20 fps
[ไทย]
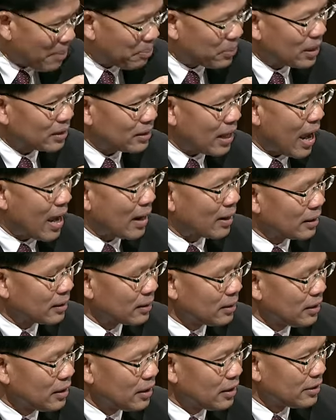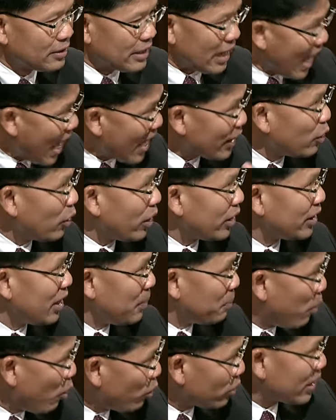รับกับทางเสียอ้ายด้วย
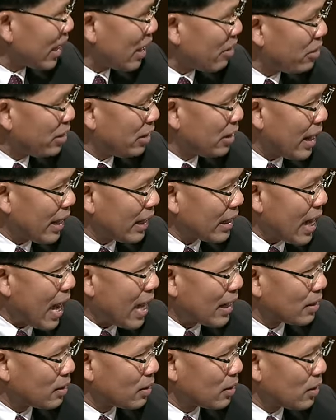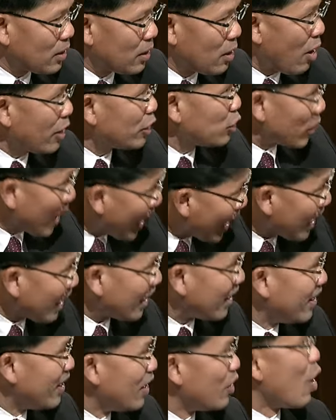ที่พูดในรายการ
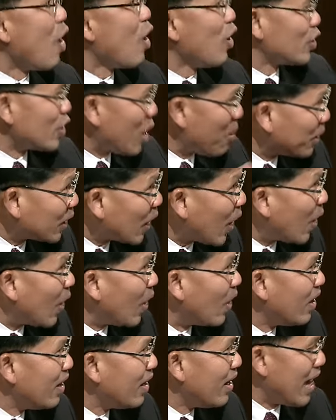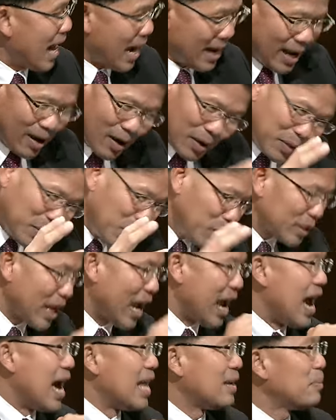100.5 ของอสมทออันนั้นก็ยุท
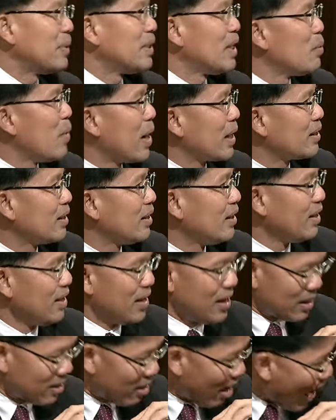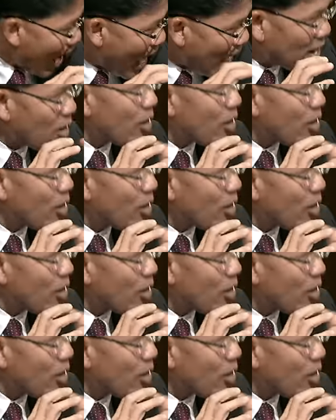หารปฏิวัติก็อ้าง